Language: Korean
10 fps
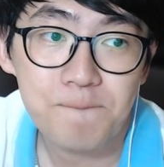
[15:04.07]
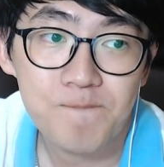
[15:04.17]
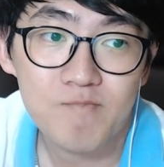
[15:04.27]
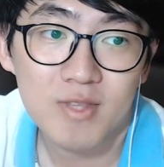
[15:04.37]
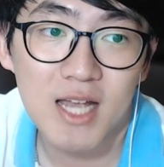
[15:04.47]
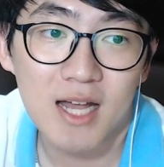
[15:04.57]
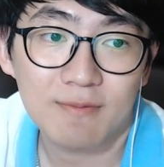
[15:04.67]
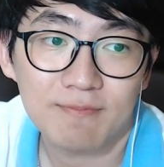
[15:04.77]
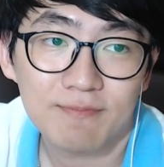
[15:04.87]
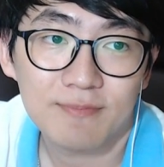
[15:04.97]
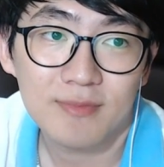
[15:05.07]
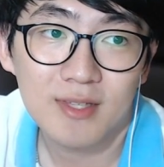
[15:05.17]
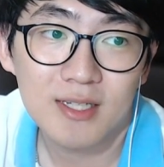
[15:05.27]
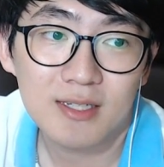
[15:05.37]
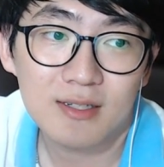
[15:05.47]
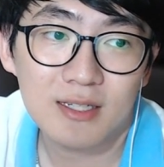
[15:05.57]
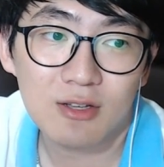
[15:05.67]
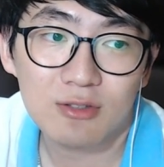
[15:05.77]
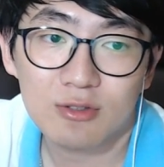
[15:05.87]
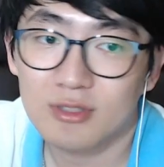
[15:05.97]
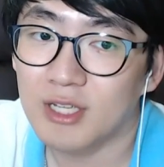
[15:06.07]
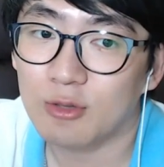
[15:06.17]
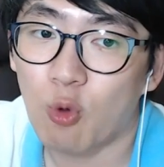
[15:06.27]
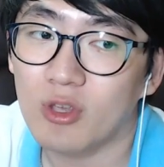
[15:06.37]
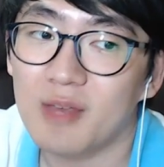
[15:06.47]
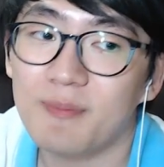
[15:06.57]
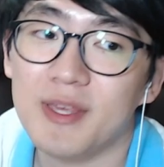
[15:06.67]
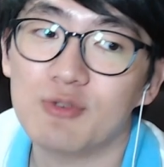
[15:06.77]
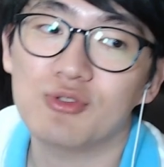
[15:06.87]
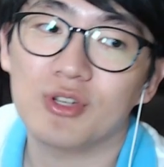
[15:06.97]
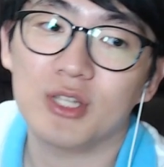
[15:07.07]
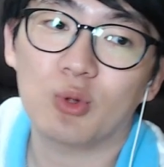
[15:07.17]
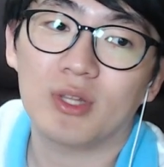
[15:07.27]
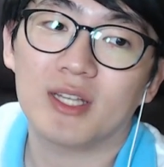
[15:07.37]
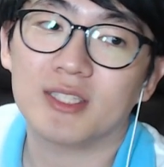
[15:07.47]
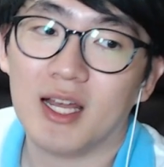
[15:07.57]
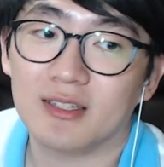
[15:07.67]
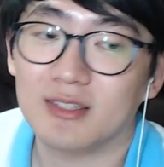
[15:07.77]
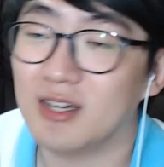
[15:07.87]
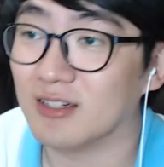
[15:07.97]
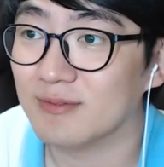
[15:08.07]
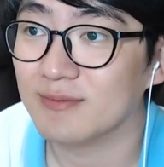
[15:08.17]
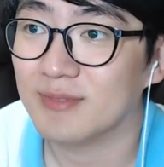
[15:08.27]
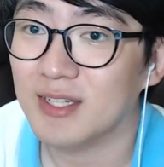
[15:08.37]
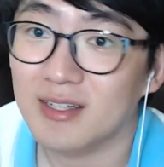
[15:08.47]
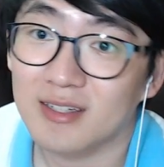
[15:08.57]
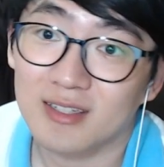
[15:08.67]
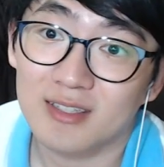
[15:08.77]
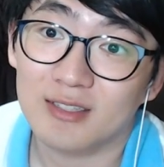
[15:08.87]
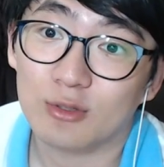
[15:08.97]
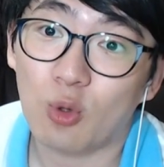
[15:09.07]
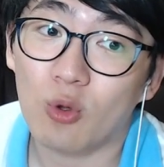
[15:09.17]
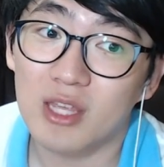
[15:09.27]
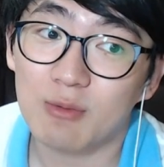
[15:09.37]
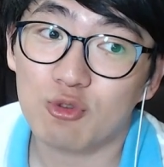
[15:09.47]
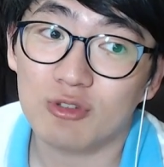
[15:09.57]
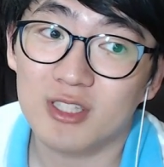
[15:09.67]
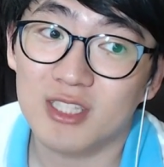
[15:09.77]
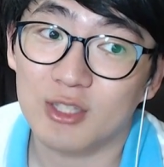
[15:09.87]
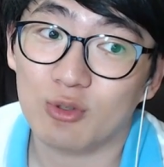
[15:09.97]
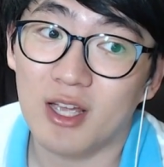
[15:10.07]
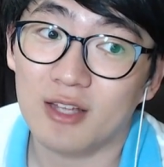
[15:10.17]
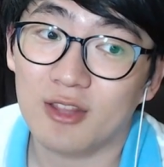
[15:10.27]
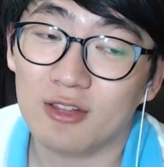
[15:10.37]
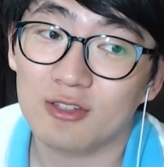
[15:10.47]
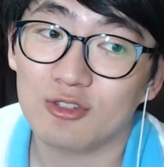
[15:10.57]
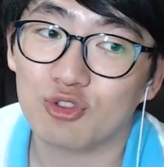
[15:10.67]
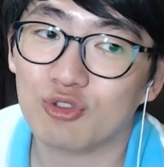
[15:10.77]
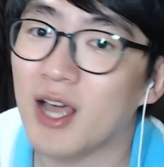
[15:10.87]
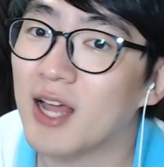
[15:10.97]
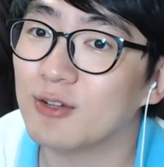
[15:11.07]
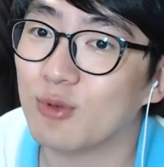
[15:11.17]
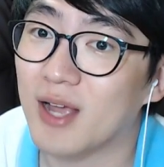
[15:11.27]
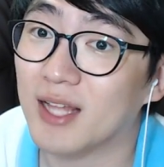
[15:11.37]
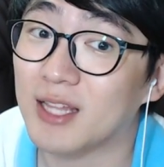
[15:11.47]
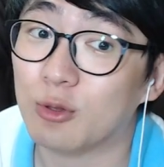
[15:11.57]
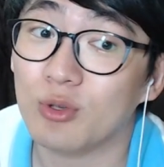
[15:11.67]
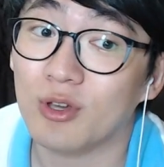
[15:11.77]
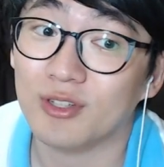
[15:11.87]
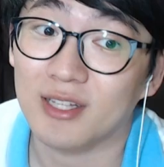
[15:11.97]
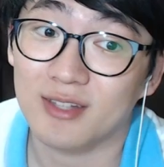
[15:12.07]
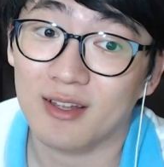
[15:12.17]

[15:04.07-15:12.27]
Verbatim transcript: 자, 그래서 이제 독립 이후 인도네시아는요, 그 독립군 지도자였던 수카르노가 대통령이 됐어요.